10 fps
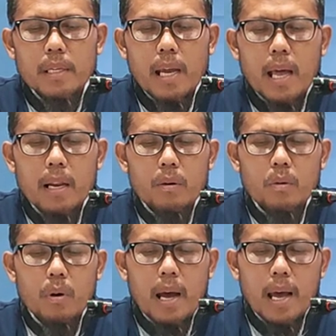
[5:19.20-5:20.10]
jadi
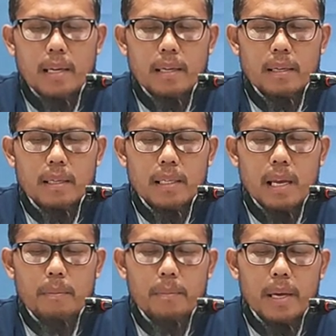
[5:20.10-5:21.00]
Al-Quran
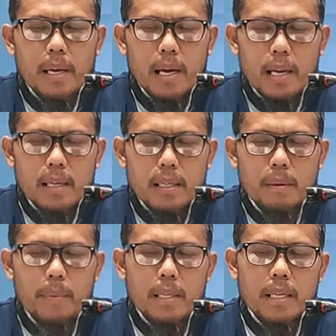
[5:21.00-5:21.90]
disampaikan,
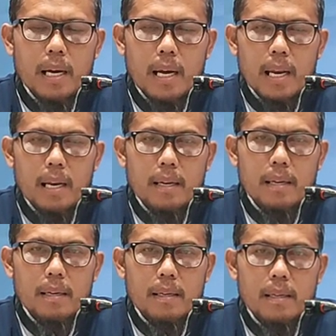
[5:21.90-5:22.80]
dibacakan,
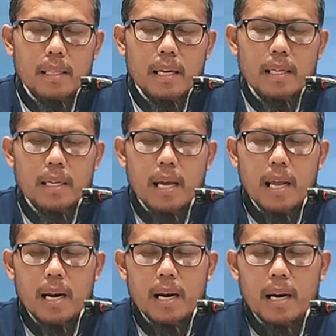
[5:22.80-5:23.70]
kita
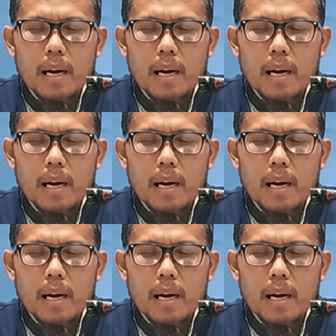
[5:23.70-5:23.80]
dengar.